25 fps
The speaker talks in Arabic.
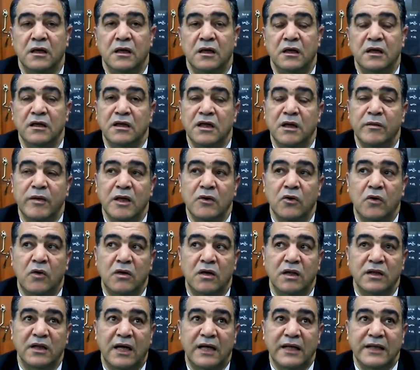حينما
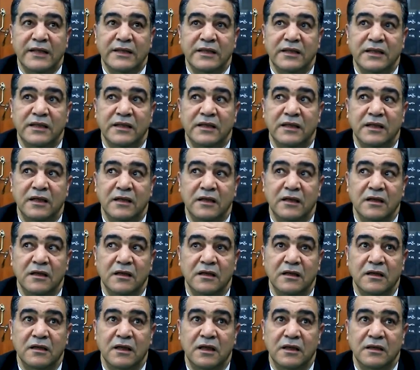يعرض عليه
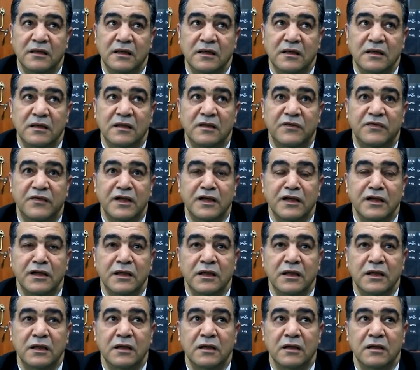الدليل
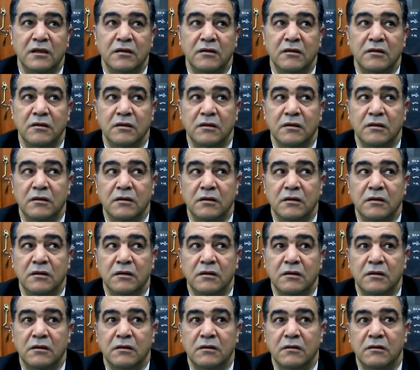الفني
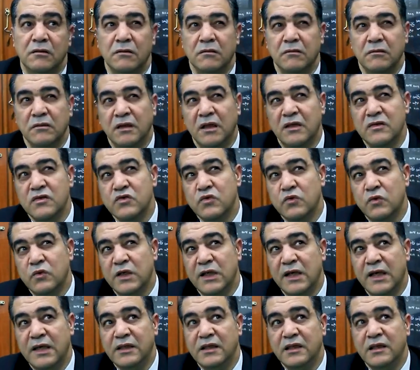ينظر
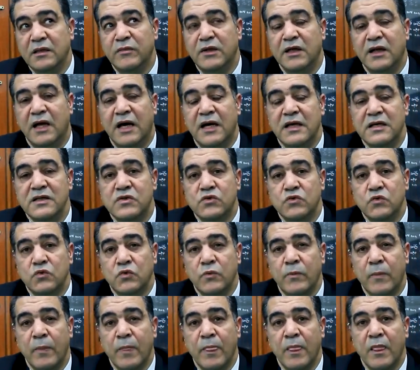اليه من حيث
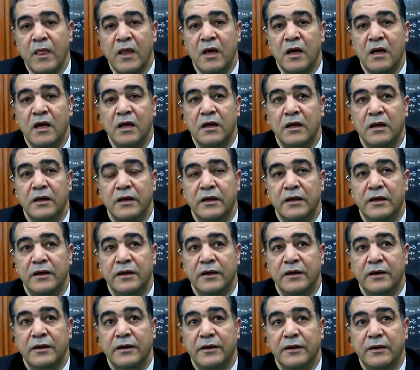
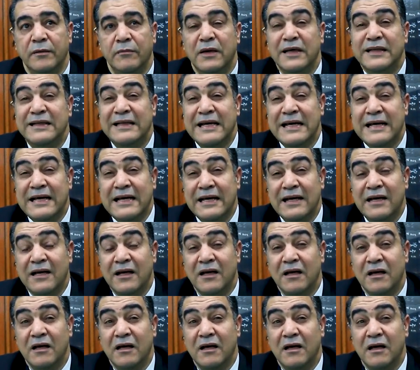مدى
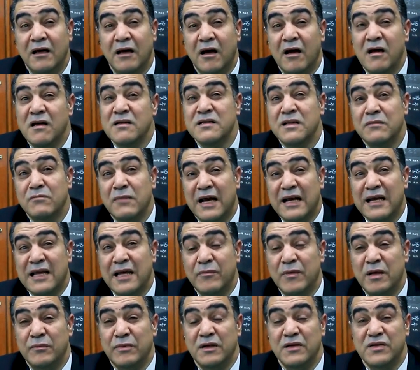اخذ
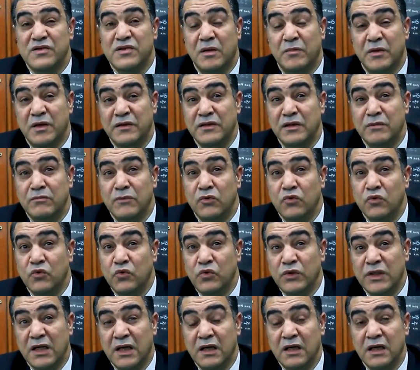المحكمه بالاصابات
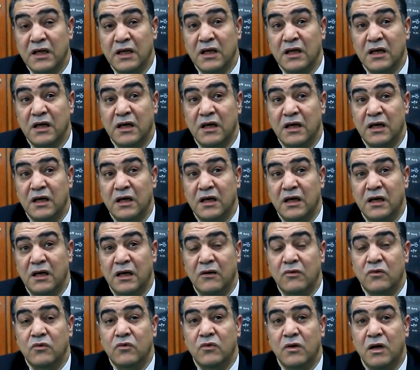الموجوده
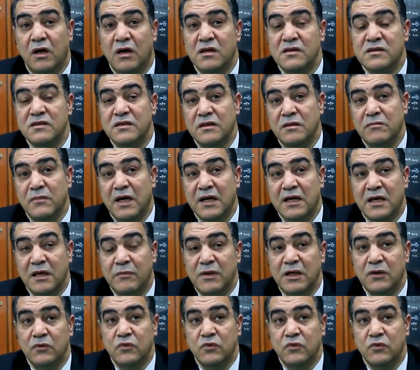او اخذ المحكمه